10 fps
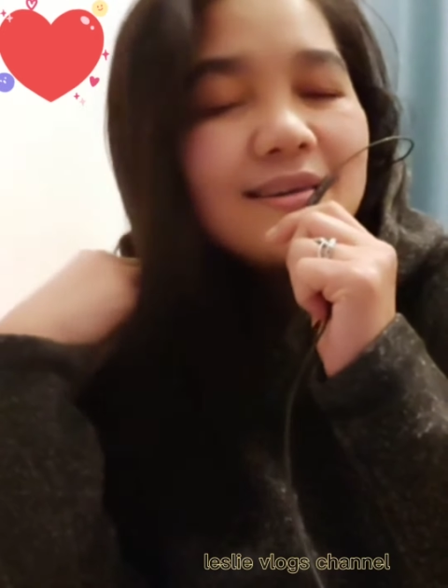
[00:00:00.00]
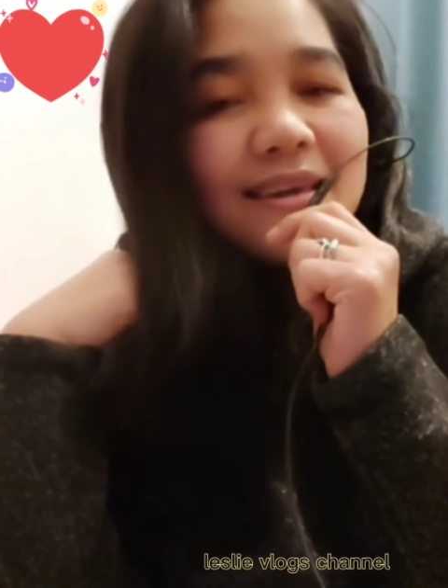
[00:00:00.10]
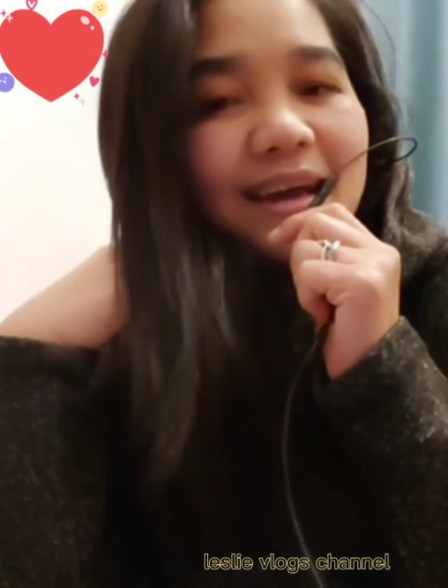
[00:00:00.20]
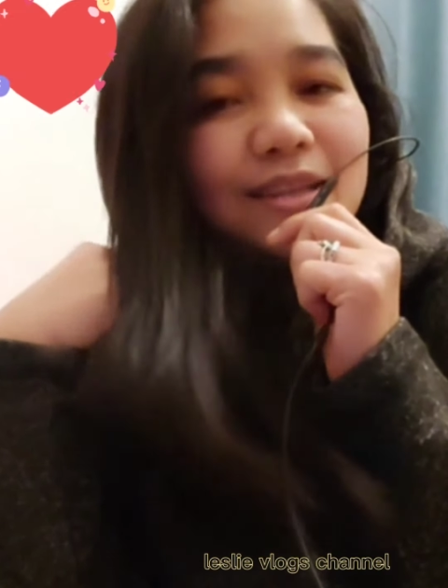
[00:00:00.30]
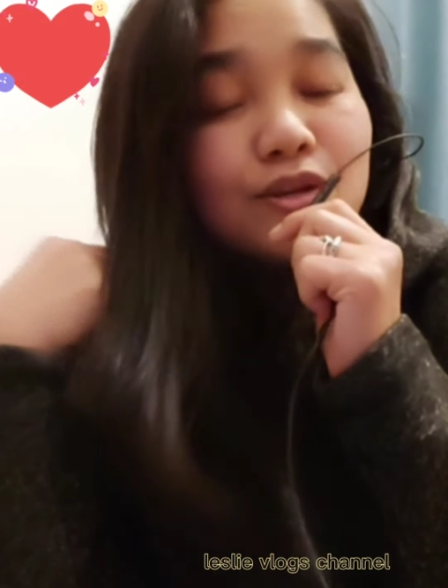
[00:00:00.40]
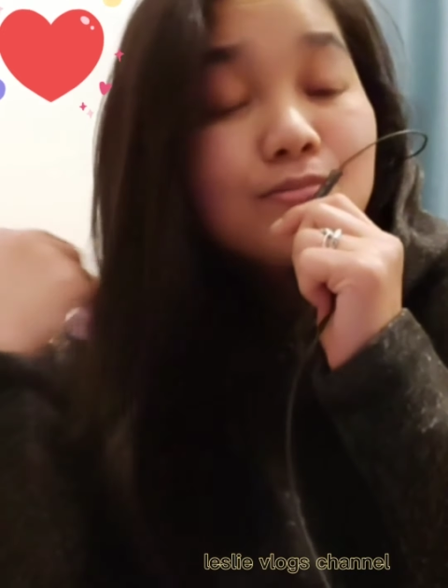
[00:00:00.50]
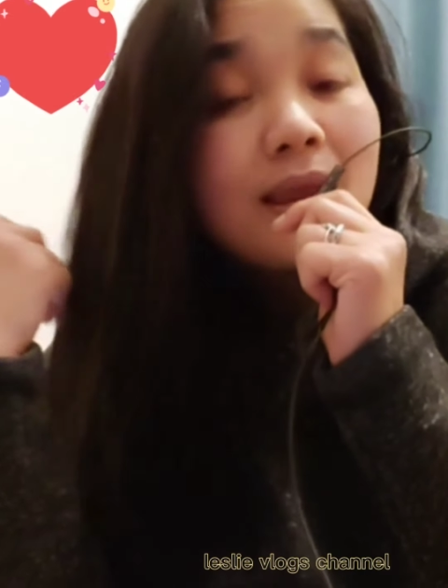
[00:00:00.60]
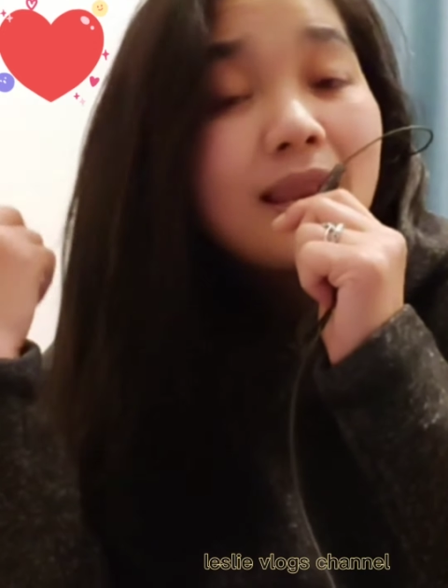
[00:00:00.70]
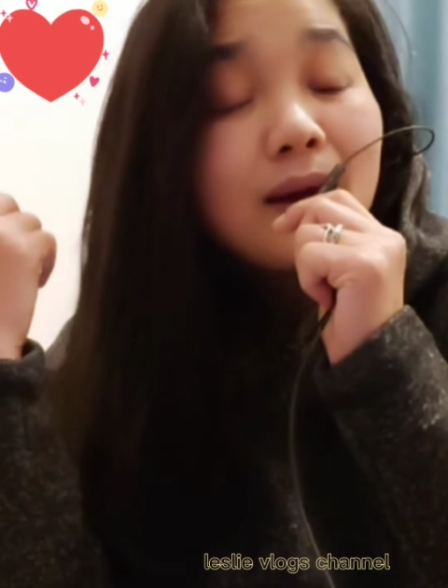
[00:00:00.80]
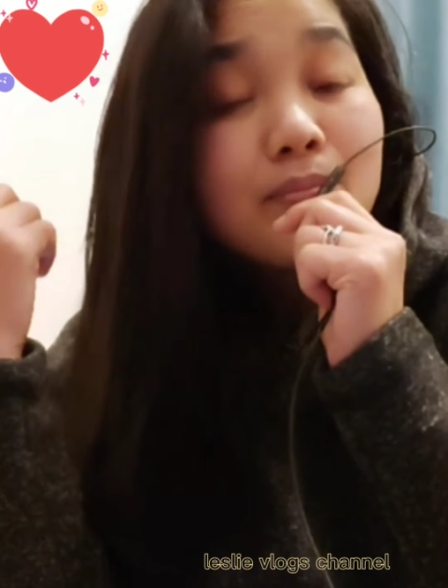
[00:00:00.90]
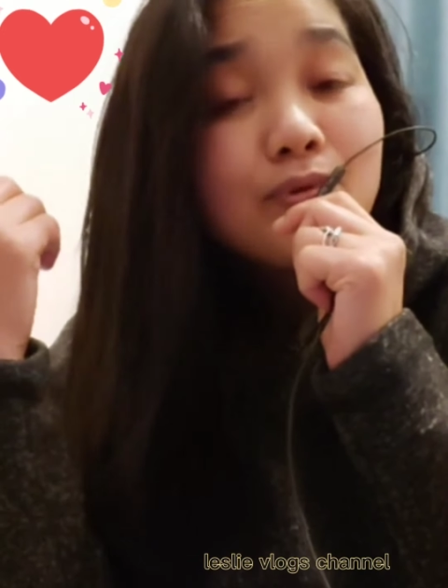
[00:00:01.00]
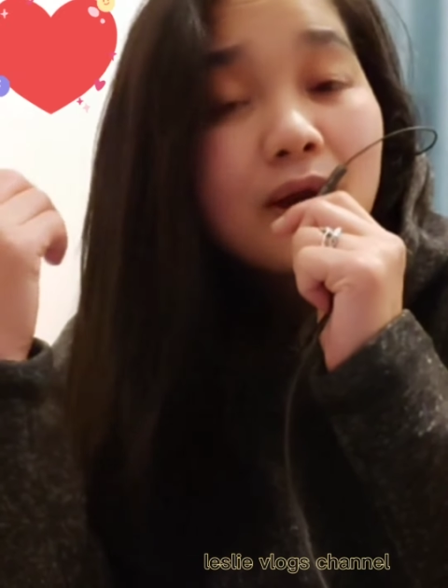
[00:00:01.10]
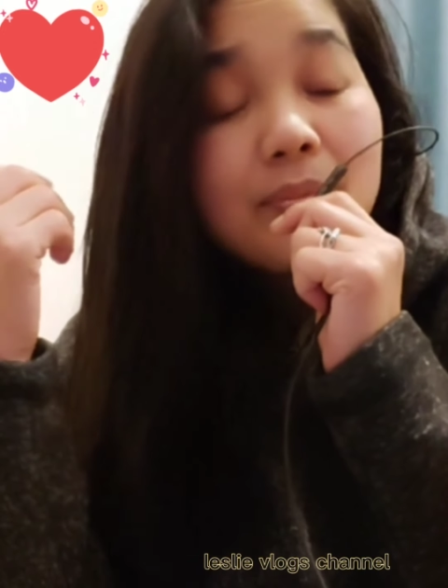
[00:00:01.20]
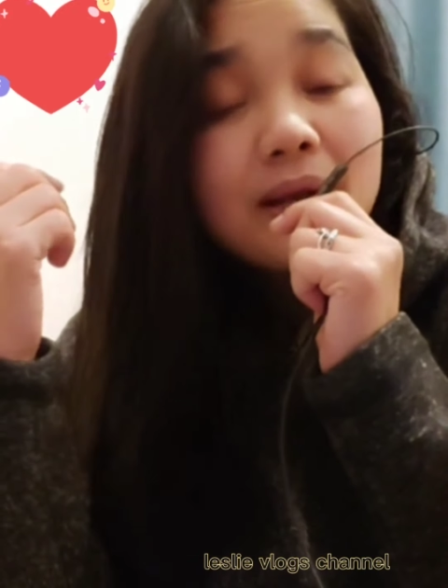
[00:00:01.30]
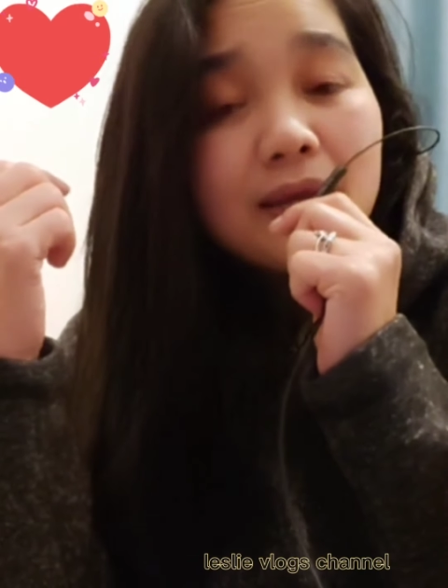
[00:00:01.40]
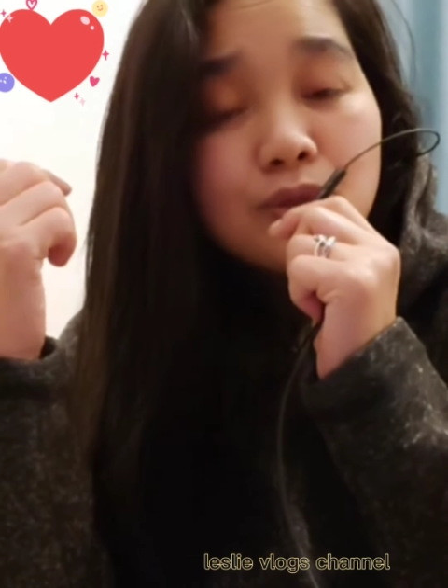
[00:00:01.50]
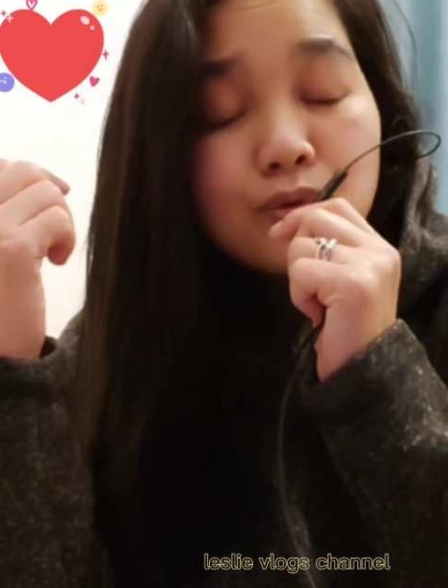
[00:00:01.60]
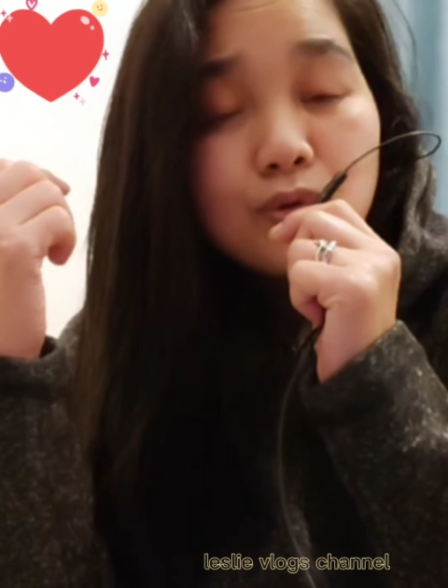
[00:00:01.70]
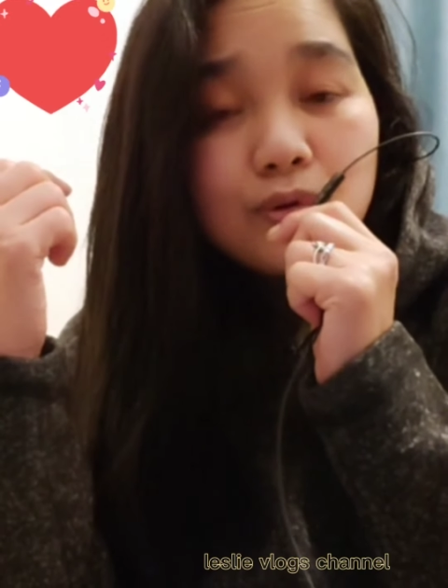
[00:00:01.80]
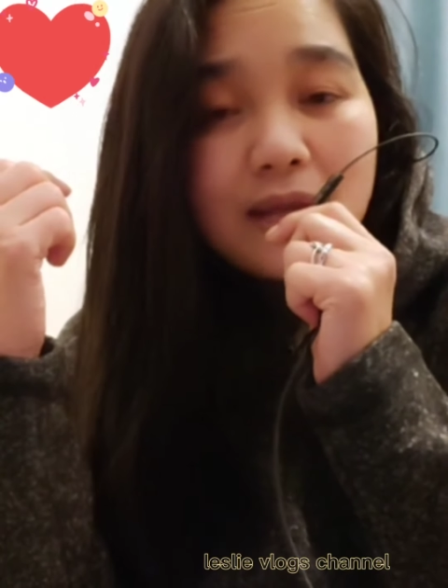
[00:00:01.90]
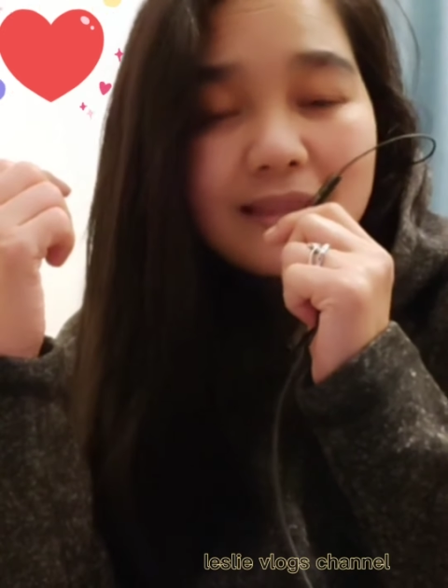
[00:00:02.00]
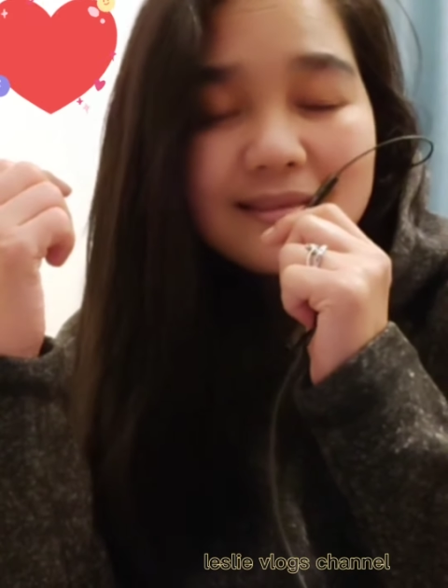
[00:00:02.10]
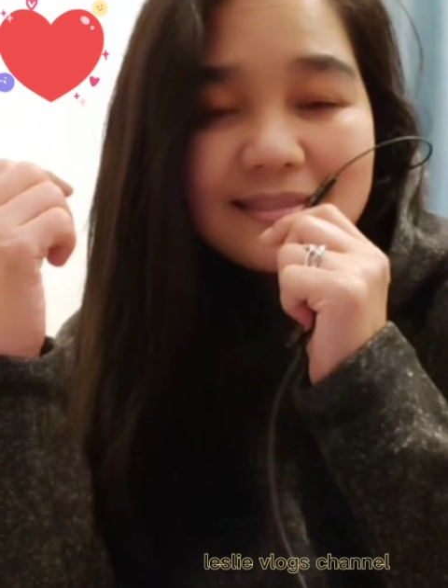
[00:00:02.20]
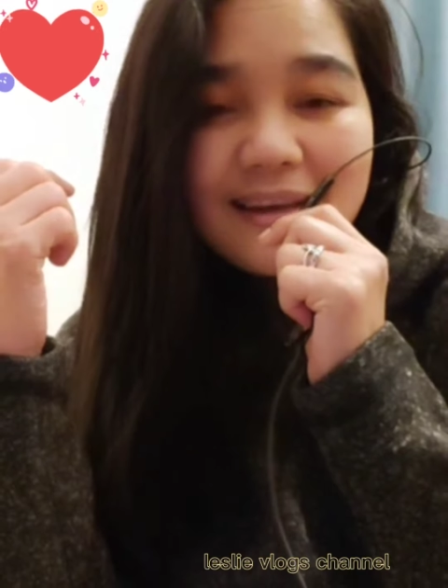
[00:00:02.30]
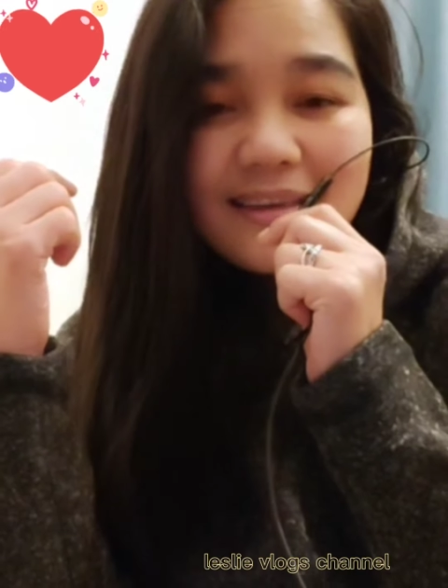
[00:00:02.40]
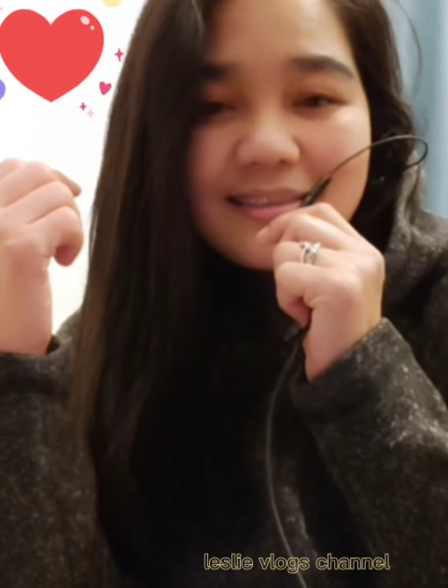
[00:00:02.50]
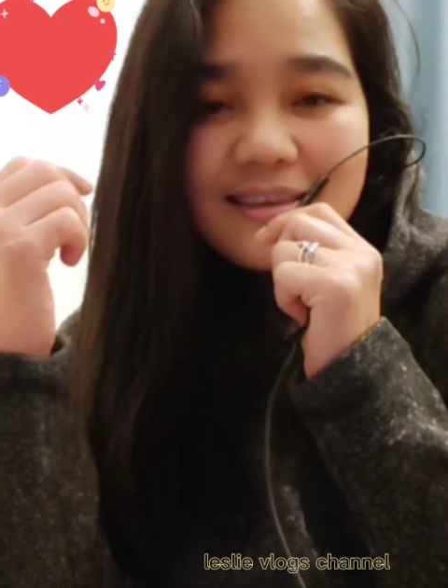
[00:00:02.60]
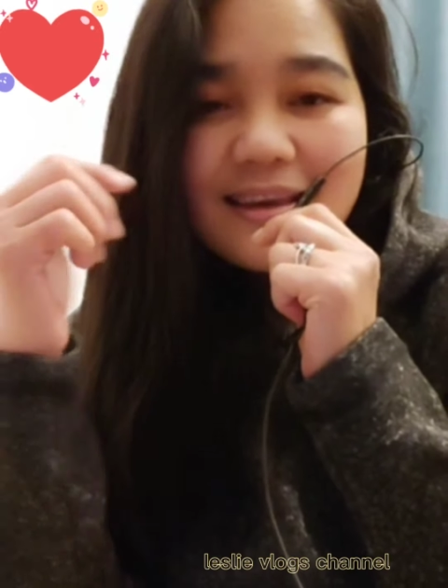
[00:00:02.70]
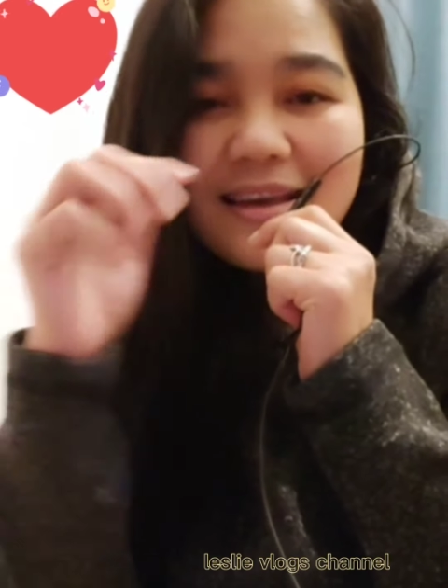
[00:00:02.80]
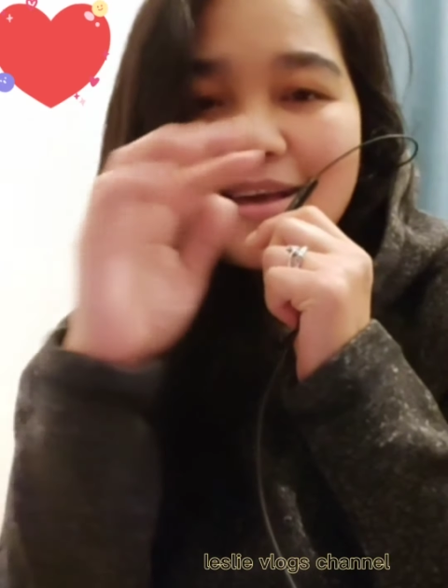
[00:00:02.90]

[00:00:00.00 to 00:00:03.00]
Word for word: Yan, yun man lang po ay maging tulong natin sa kanya.